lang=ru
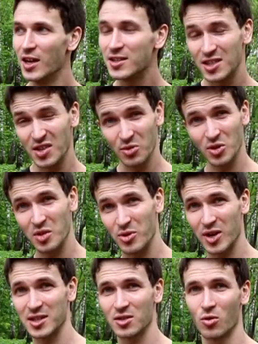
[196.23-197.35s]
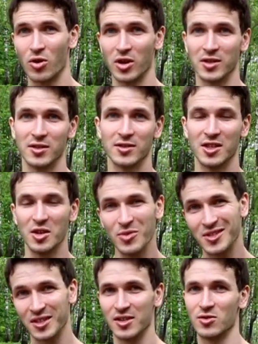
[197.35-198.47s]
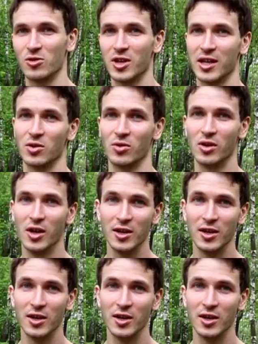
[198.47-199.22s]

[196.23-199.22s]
стимула набирать скорость, стремиться к результату.